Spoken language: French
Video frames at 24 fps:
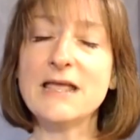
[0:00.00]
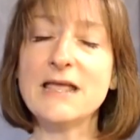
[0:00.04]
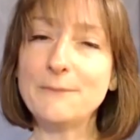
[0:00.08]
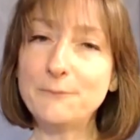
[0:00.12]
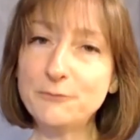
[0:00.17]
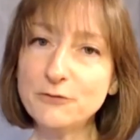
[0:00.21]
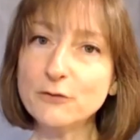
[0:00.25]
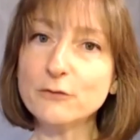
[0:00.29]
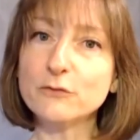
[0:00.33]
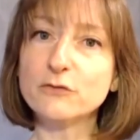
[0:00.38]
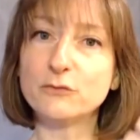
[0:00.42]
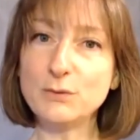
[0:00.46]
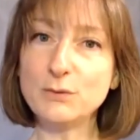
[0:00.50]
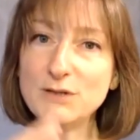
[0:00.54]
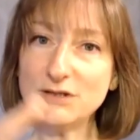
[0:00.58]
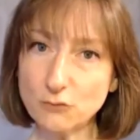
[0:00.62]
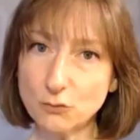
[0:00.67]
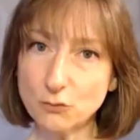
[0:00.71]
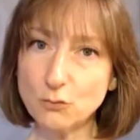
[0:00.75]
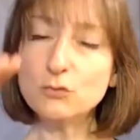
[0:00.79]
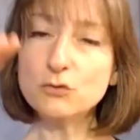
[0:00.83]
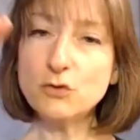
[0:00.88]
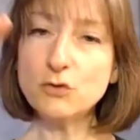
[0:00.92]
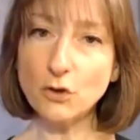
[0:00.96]
et puis
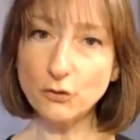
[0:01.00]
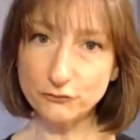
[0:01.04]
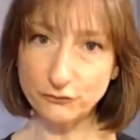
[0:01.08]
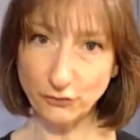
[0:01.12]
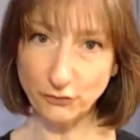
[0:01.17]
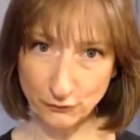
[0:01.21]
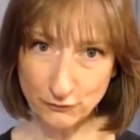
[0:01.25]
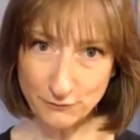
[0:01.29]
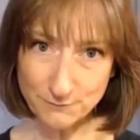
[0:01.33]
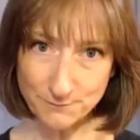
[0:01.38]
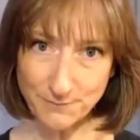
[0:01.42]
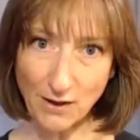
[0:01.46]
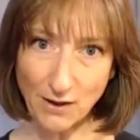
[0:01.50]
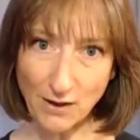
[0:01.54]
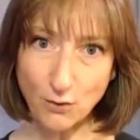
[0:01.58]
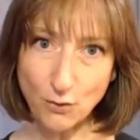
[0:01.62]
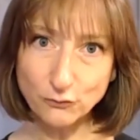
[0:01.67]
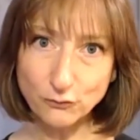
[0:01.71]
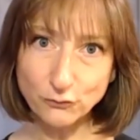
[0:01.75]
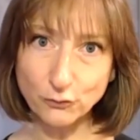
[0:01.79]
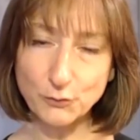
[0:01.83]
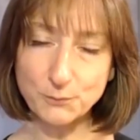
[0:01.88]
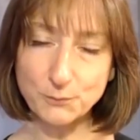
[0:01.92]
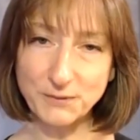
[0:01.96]
ensuite, on ordonne par ordre